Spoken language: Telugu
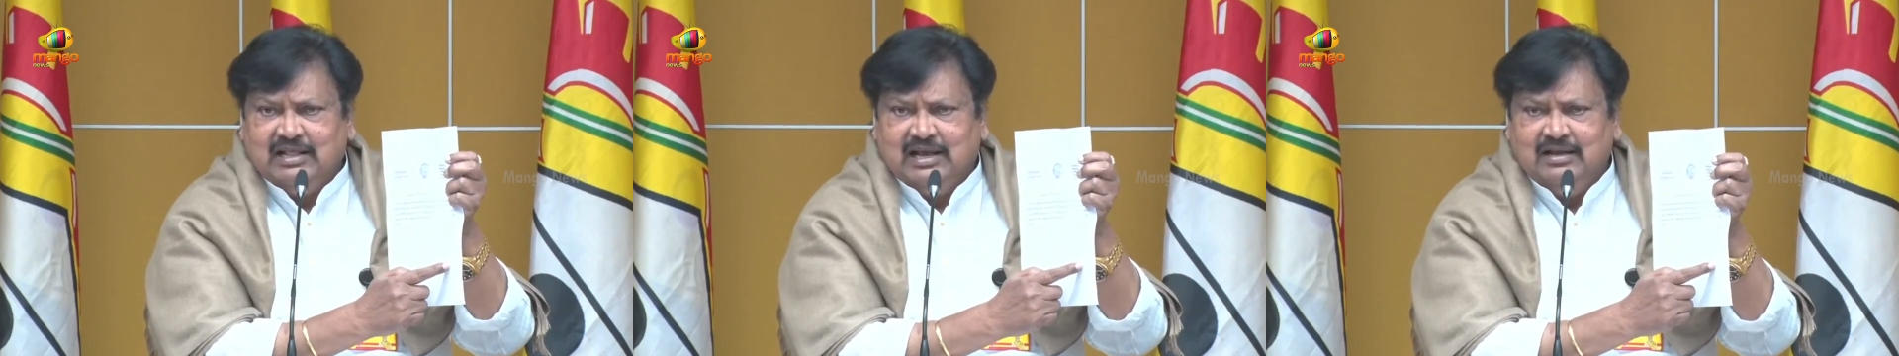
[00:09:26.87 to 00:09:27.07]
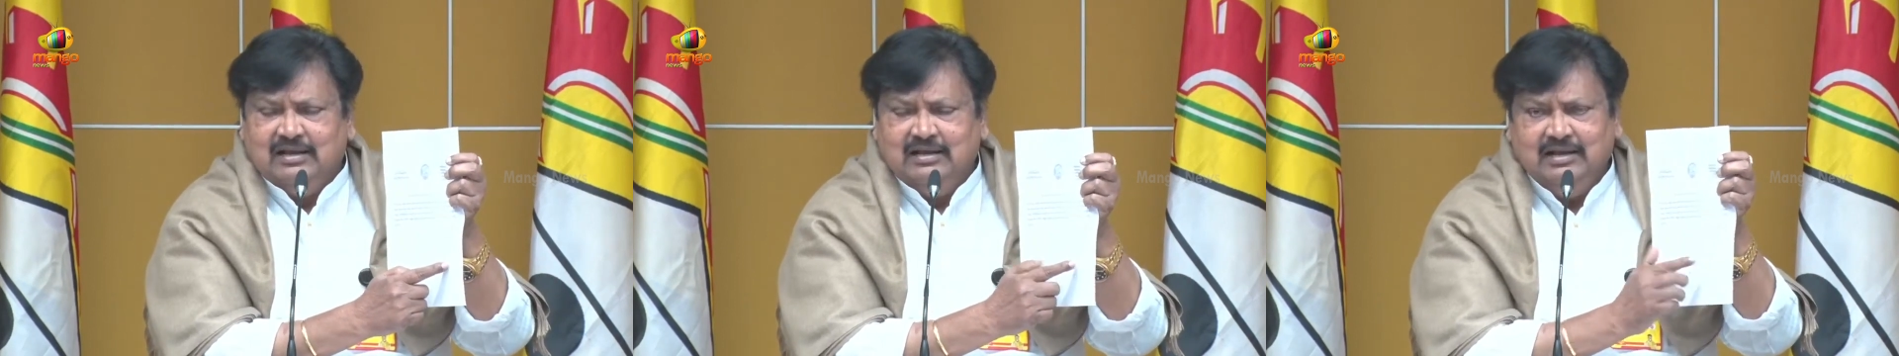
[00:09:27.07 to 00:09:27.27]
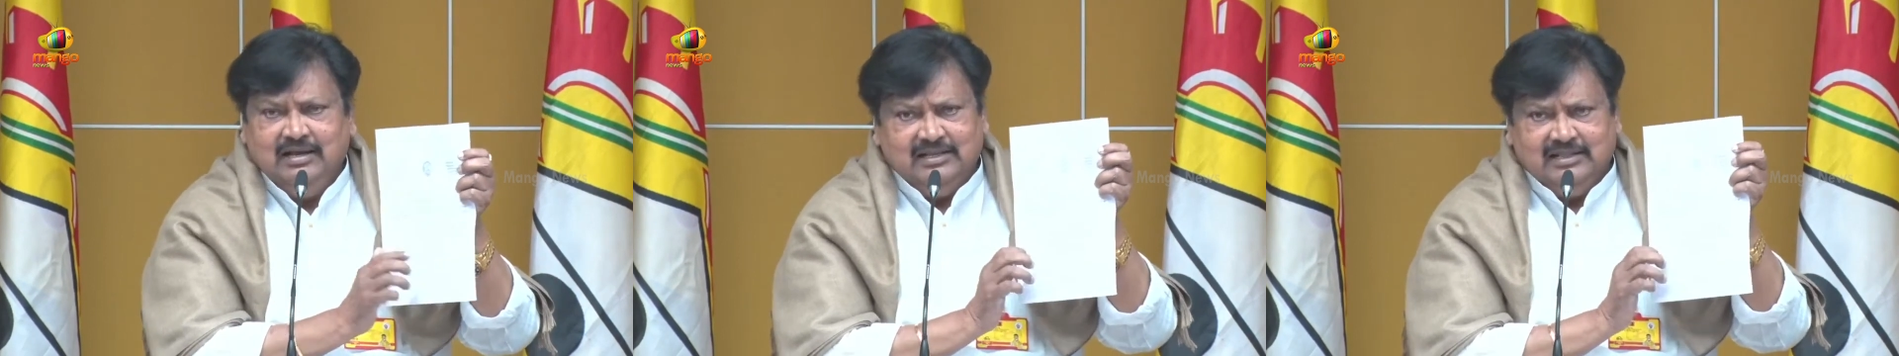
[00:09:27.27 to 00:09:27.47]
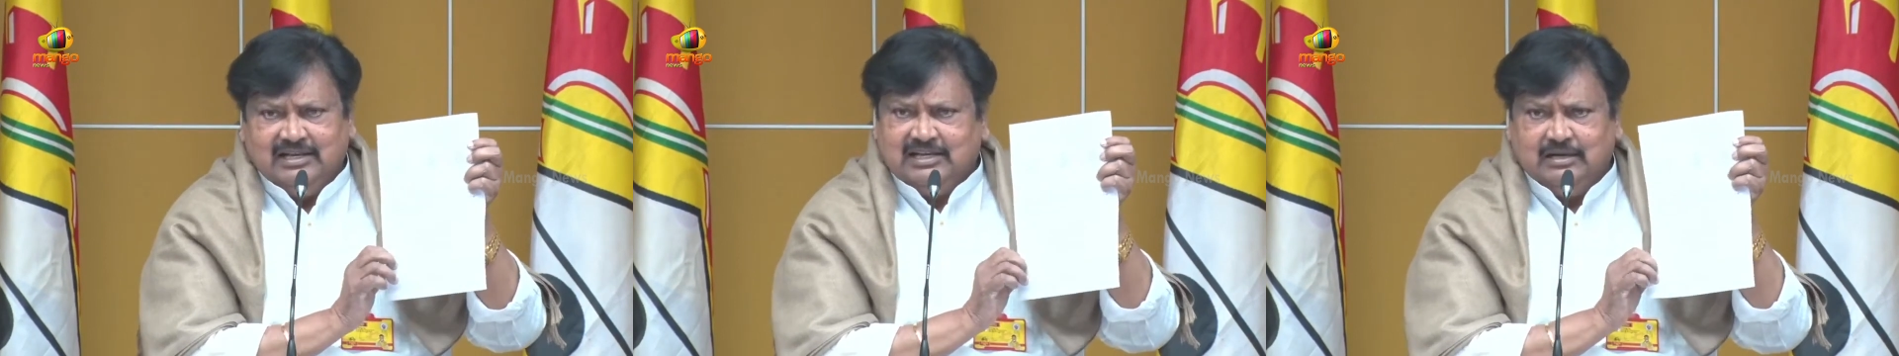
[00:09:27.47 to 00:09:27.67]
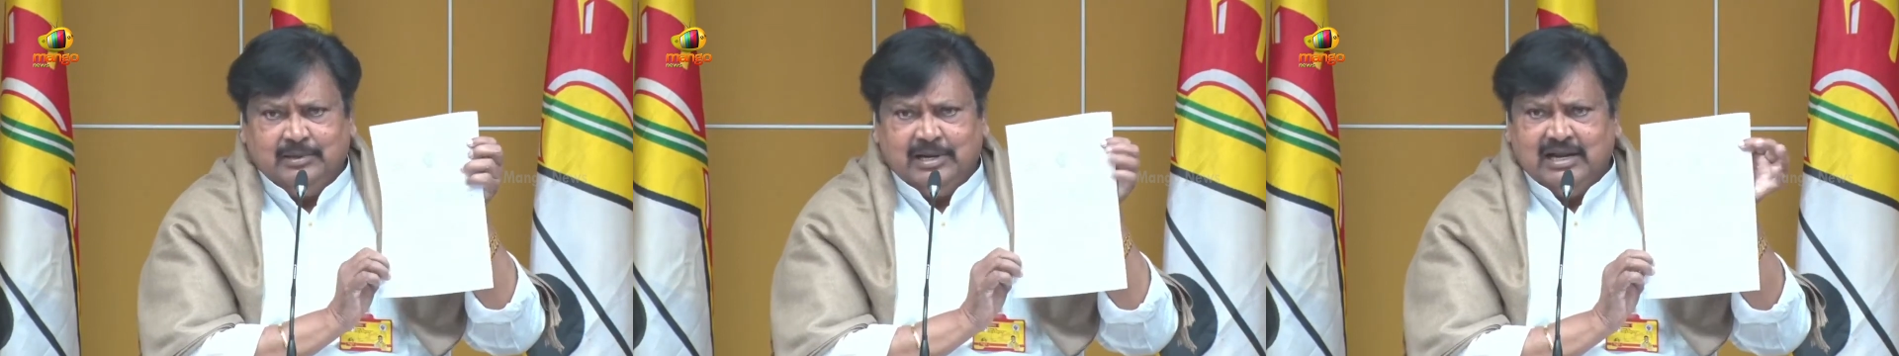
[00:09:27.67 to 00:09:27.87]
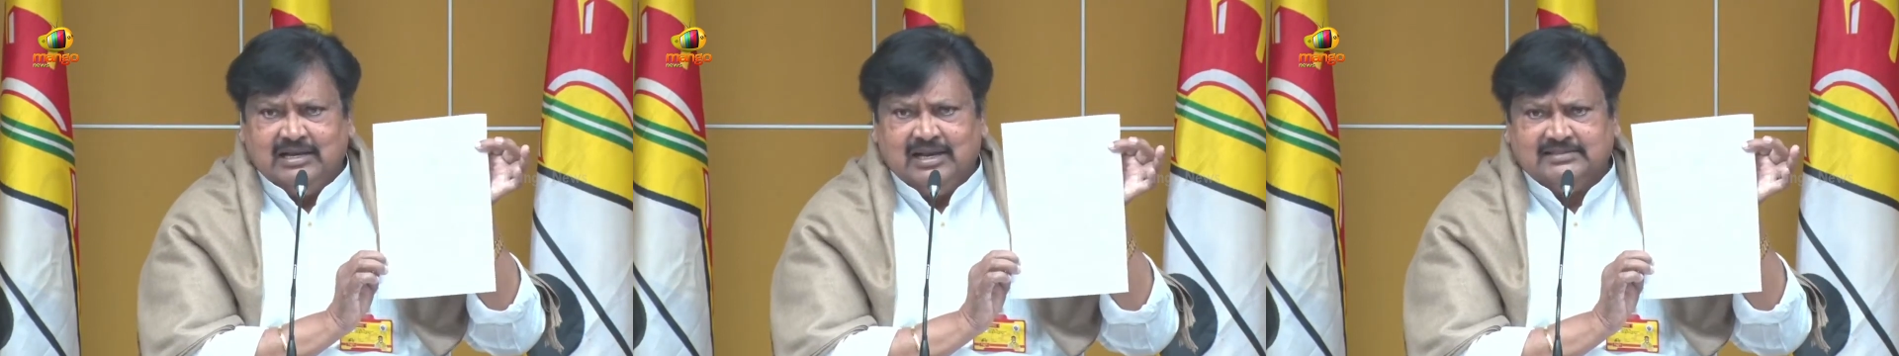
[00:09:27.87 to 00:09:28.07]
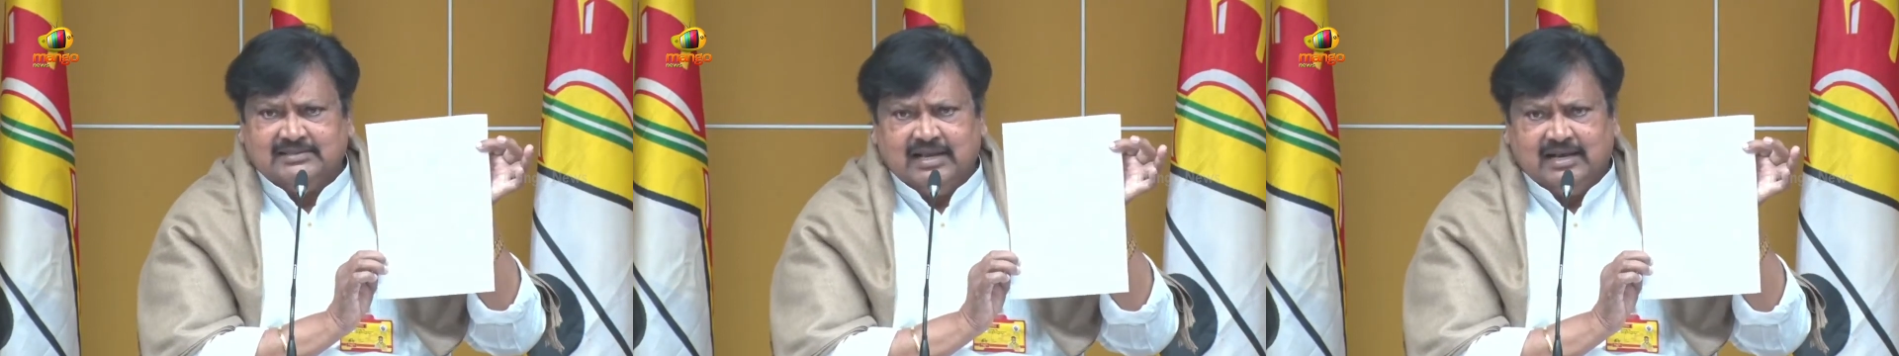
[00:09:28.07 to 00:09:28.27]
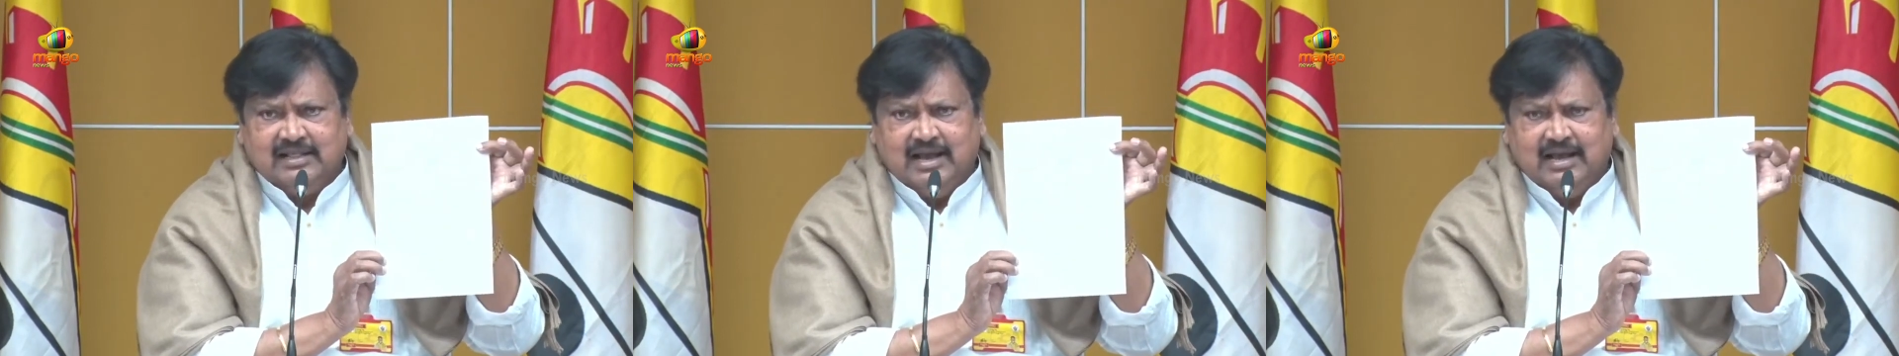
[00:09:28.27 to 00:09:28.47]
కదా ఇది క్రిమినల్
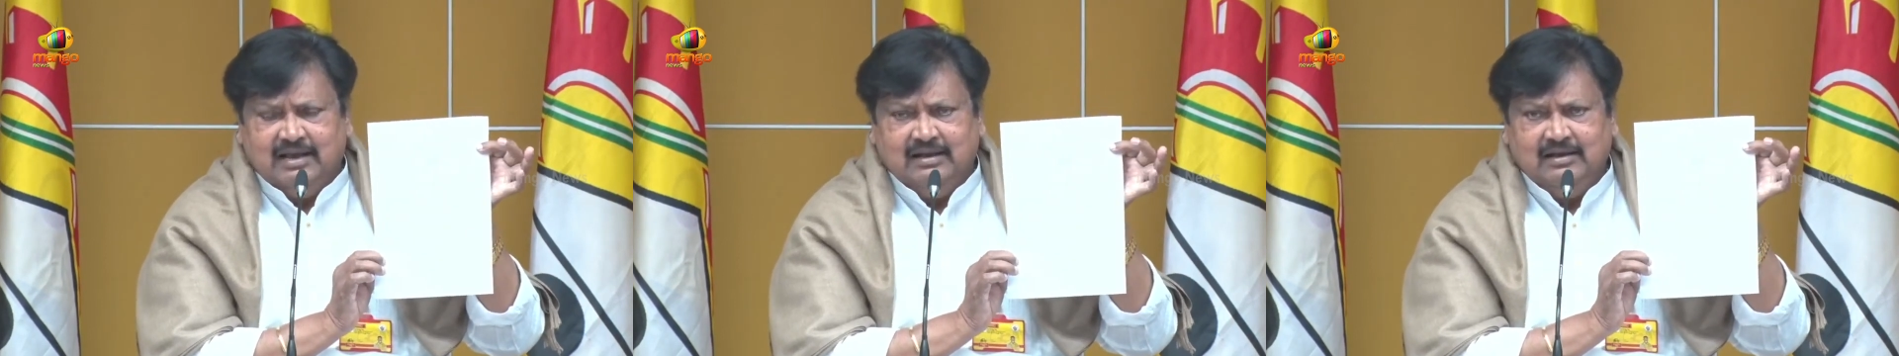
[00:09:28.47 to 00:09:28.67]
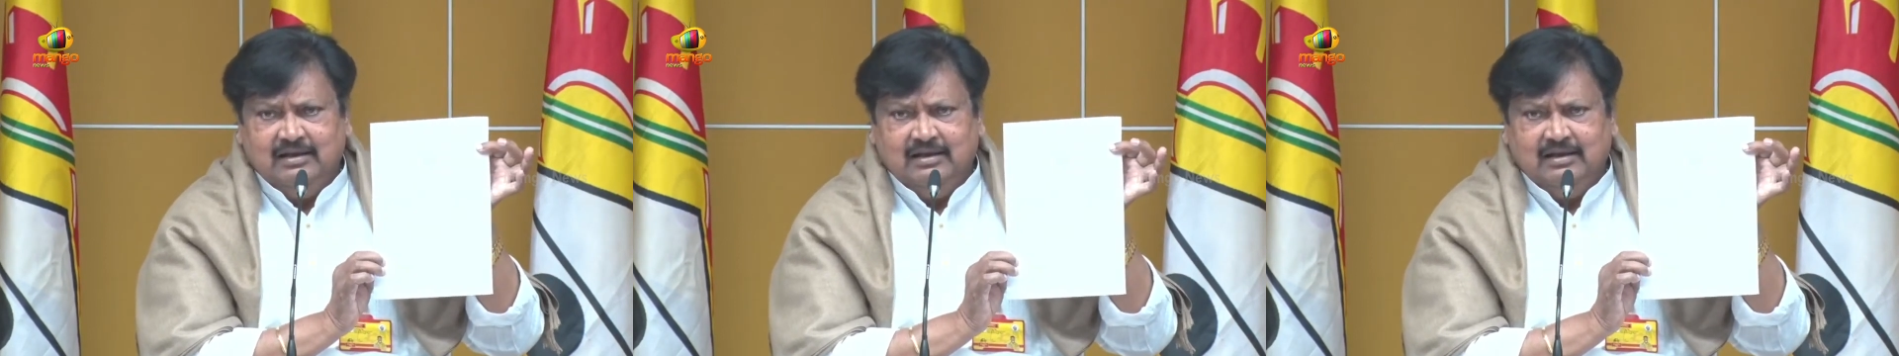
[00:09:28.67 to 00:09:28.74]
కేసే కదా